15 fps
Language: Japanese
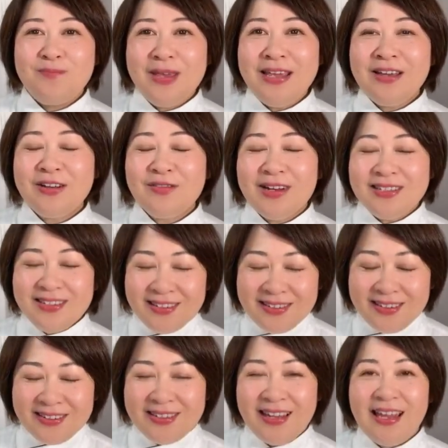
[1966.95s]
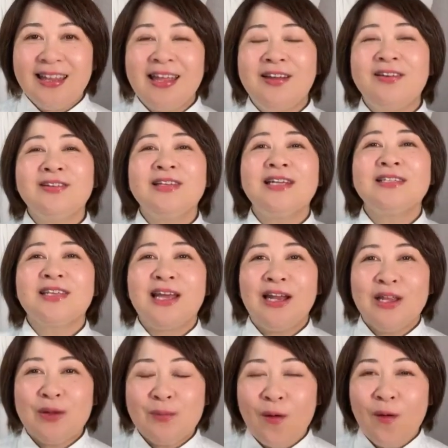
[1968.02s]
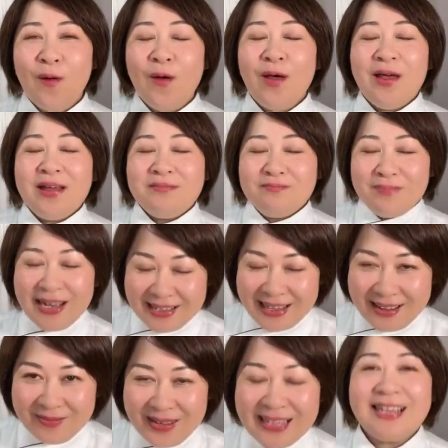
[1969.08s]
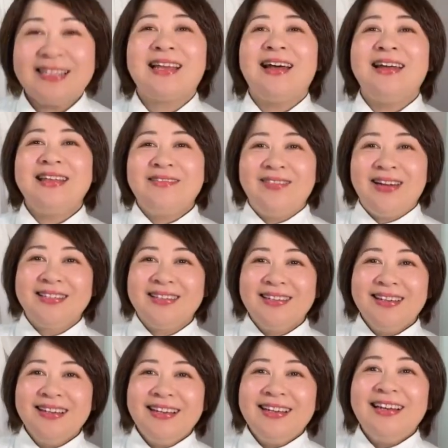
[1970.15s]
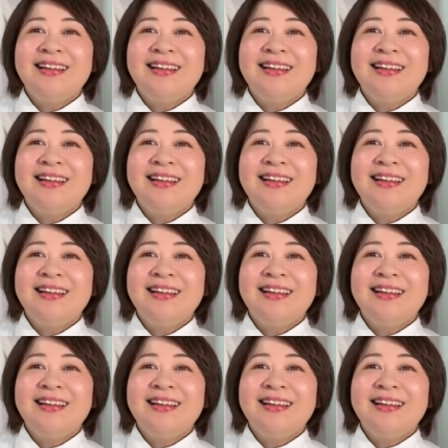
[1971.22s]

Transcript: ピークはちょっと過ぎてるんですけれども、まだまだ咲いてます。